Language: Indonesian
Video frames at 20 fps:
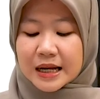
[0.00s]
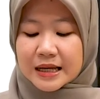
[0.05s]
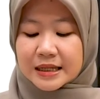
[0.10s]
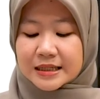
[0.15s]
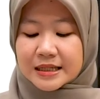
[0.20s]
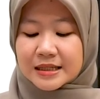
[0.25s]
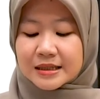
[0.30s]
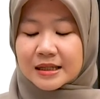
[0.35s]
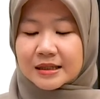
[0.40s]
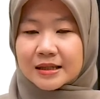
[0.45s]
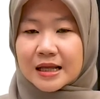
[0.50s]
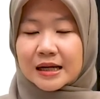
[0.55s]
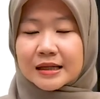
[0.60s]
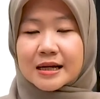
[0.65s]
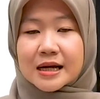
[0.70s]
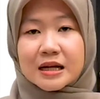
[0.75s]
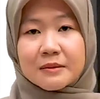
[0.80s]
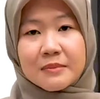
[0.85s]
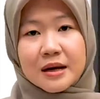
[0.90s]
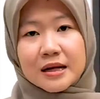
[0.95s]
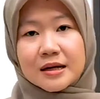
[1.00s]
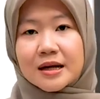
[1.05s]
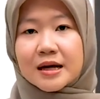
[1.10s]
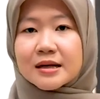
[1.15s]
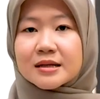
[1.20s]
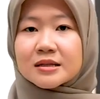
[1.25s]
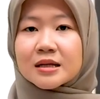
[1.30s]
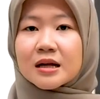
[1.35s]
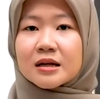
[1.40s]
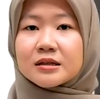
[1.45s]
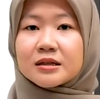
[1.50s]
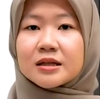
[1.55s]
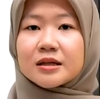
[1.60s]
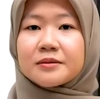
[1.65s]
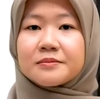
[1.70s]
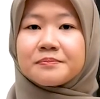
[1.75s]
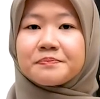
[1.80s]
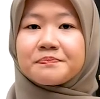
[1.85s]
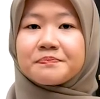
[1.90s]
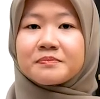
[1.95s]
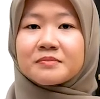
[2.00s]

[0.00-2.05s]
lagi tentang dari mana asalnya.